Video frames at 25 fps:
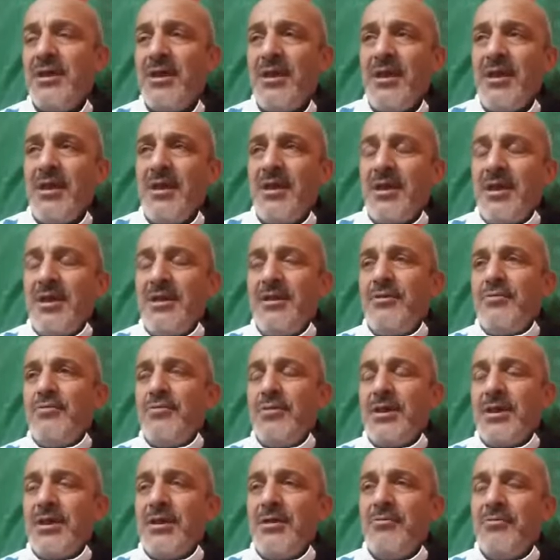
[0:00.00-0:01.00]
كاين اللي يقول
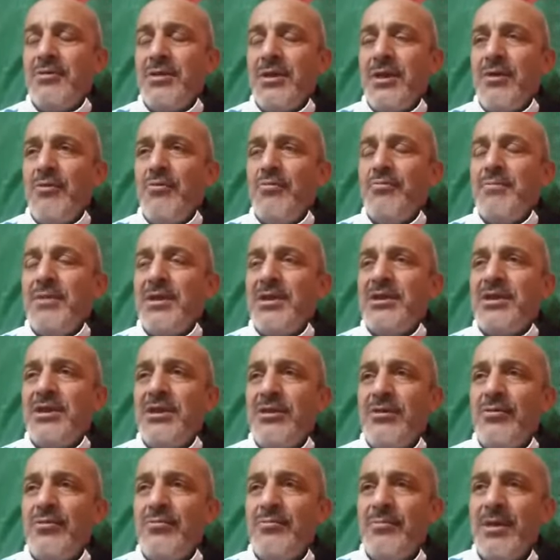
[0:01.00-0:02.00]
لك يا ودي هما
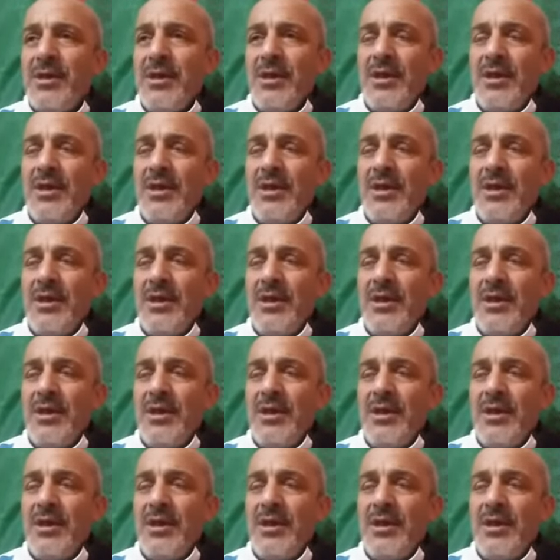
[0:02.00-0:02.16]
يديرهم